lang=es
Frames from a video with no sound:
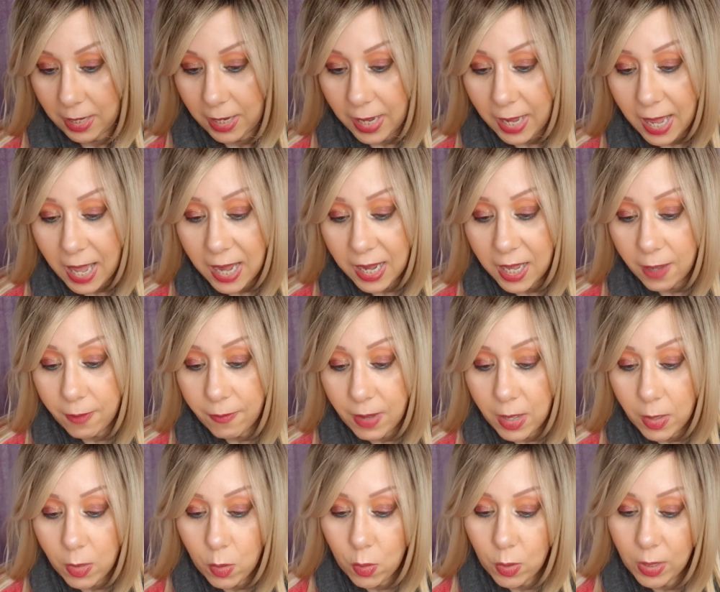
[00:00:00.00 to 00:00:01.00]
He
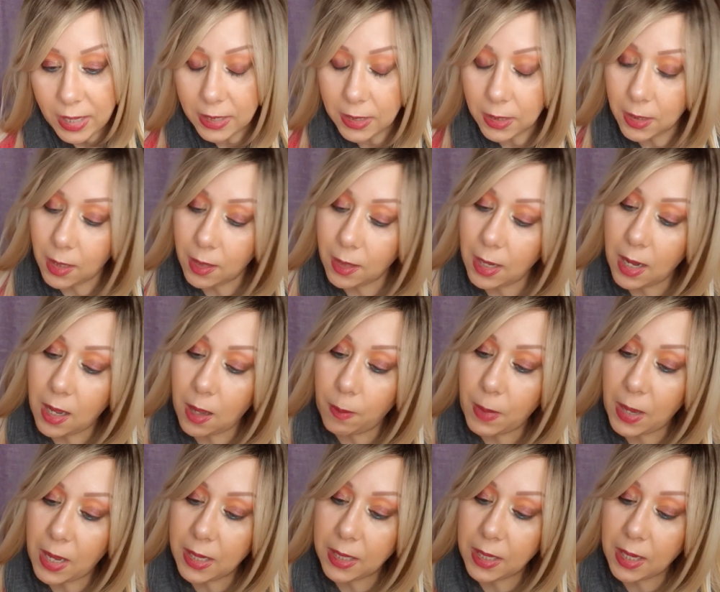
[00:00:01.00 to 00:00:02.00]
acabado este de la
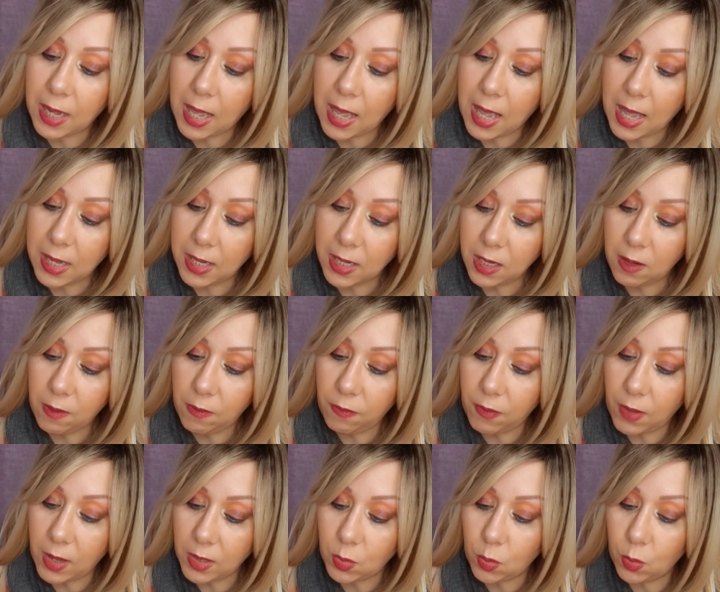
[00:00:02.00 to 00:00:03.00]
marca
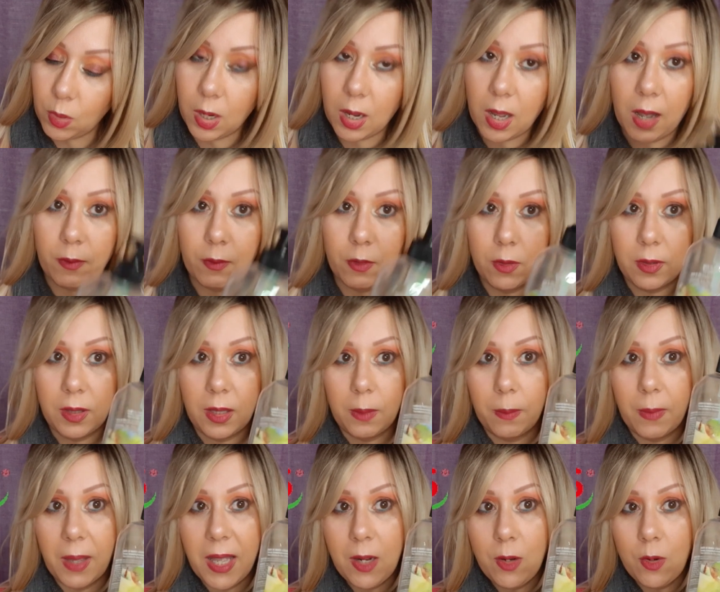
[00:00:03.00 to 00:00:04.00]
IFA, es un jabón de
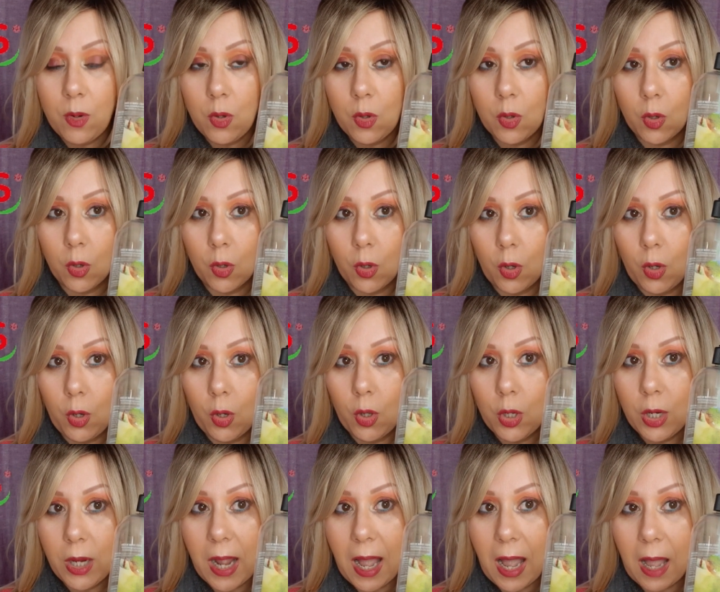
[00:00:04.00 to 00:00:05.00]
mano con
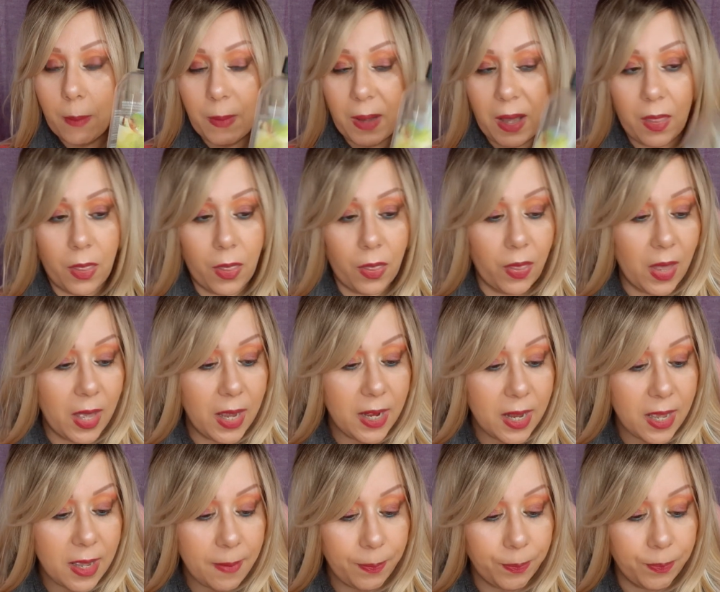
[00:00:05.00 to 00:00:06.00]
olor a
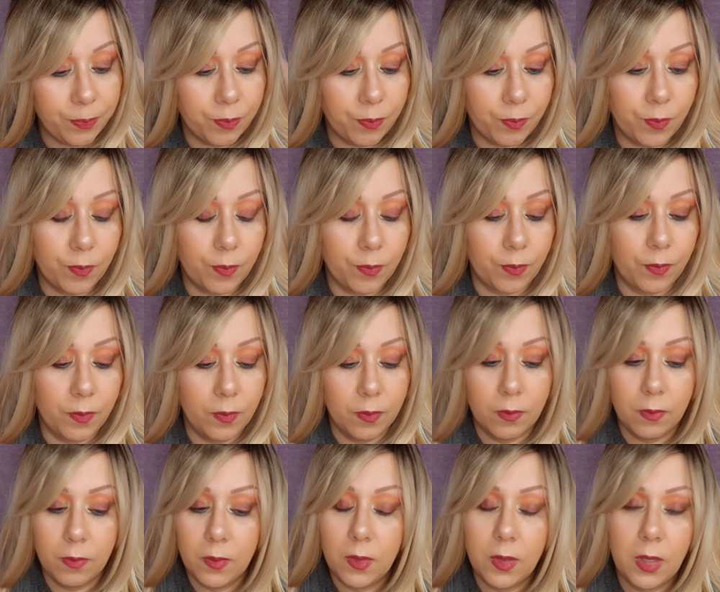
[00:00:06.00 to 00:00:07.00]
manzana.
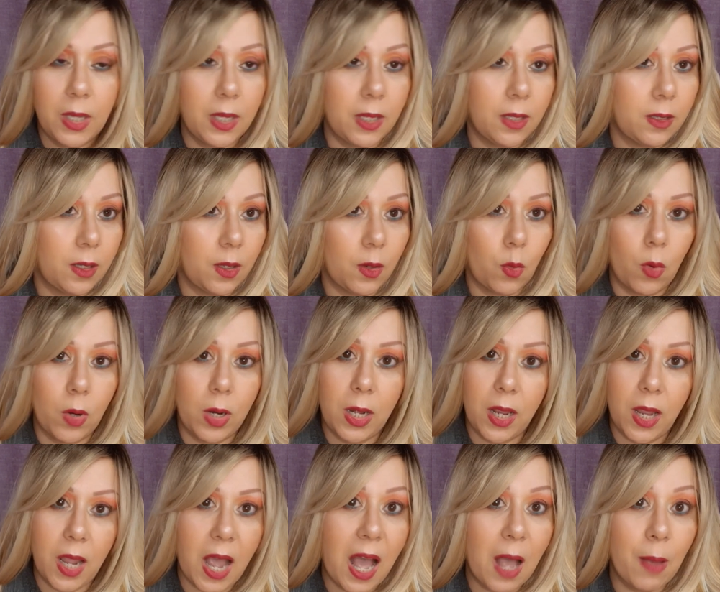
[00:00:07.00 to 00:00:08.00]
Este
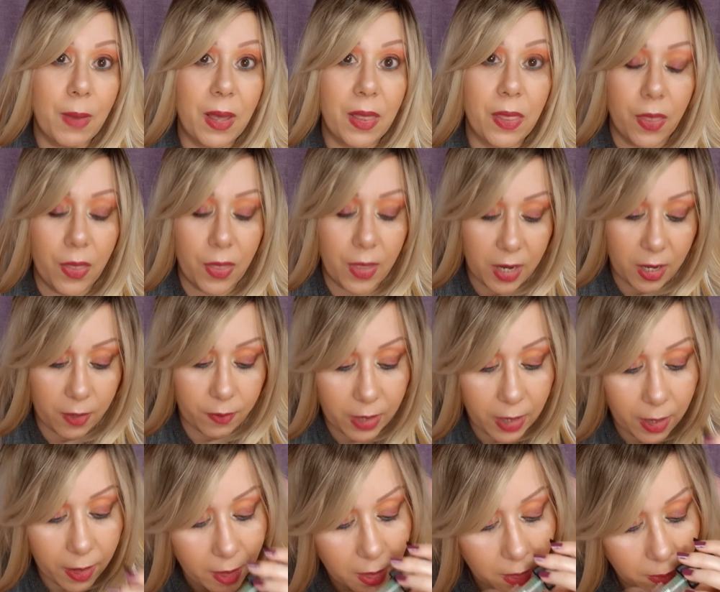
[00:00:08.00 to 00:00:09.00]
huele a manzana
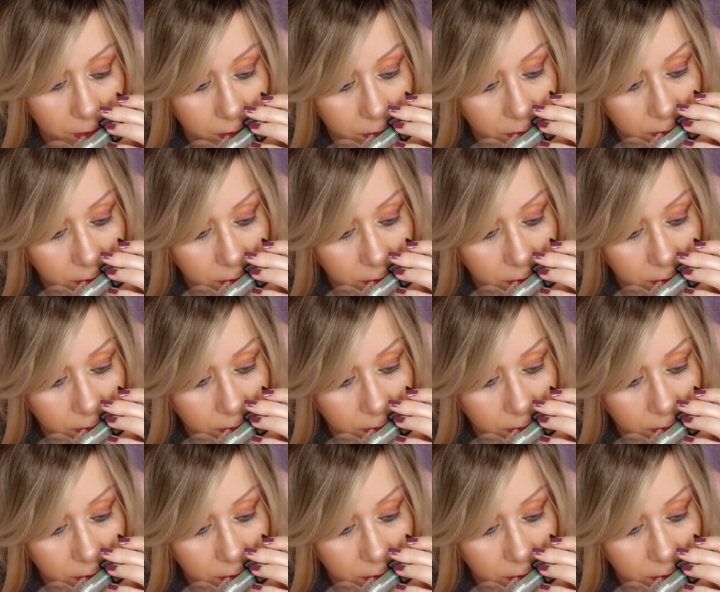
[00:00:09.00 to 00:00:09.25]
verde.